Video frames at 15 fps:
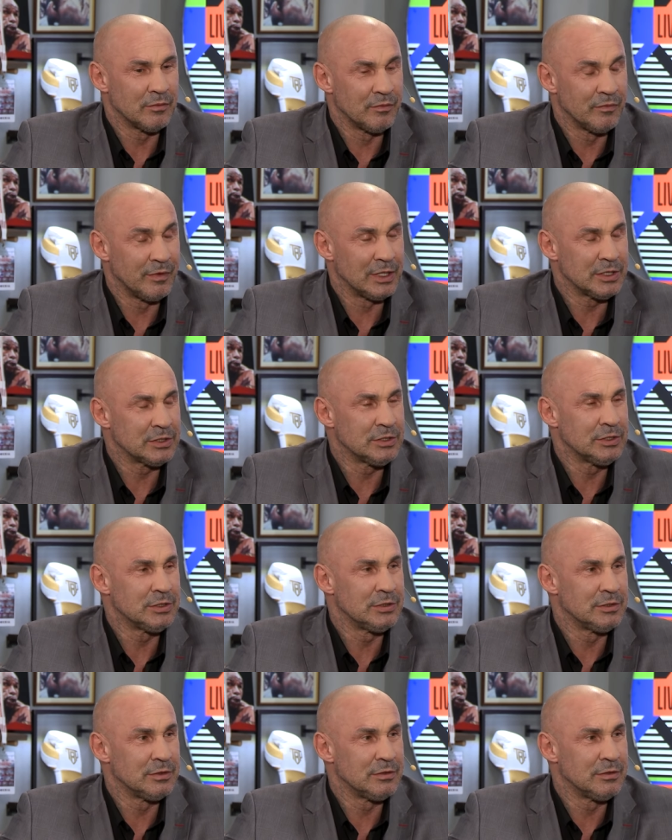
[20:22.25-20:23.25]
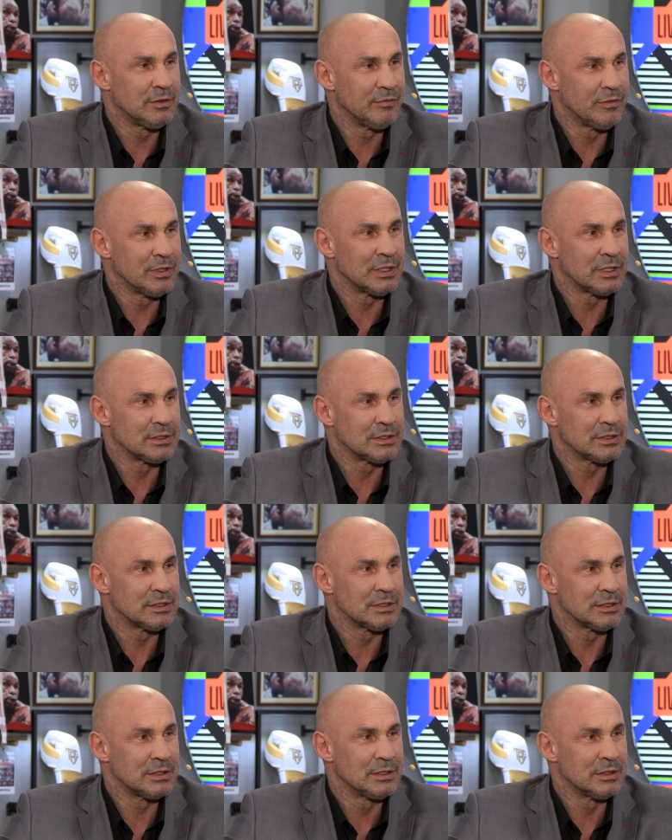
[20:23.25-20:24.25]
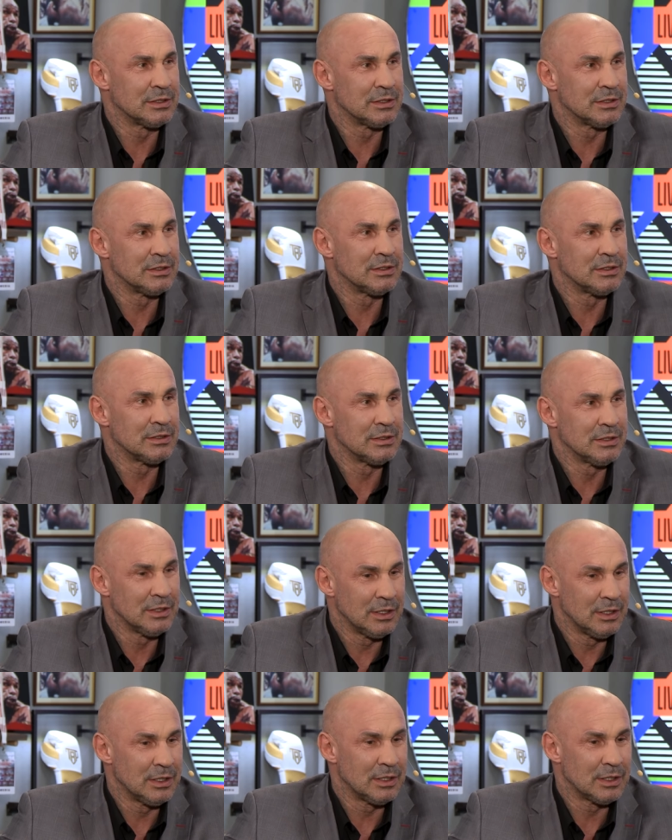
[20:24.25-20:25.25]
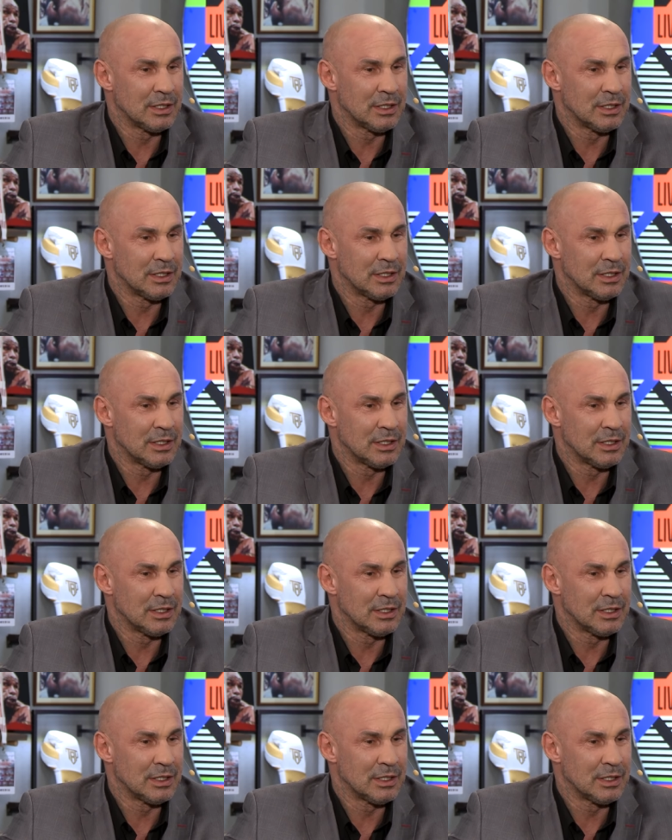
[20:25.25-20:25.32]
walczyć i, wygrać z e,